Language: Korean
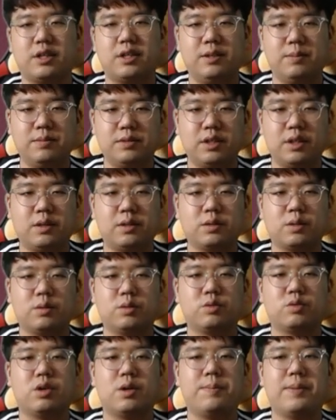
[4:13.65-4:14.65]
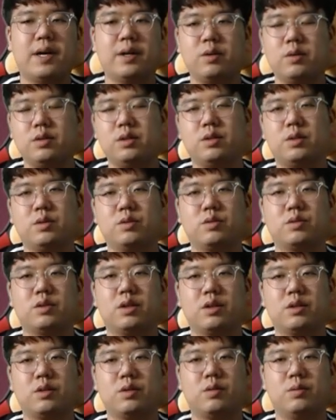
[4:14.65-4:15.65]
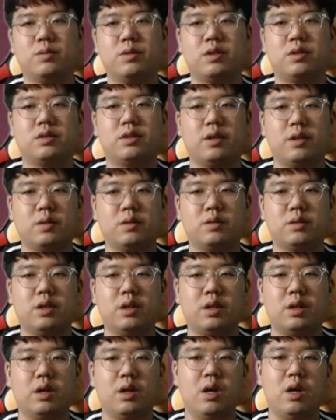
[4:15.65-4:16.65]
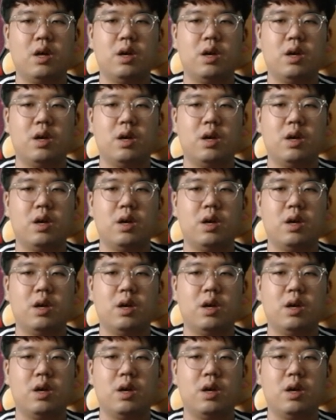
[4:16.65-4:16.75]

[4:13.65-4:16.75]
김재열 선수와 판원희 선수 상대로 홈런을 때렸는데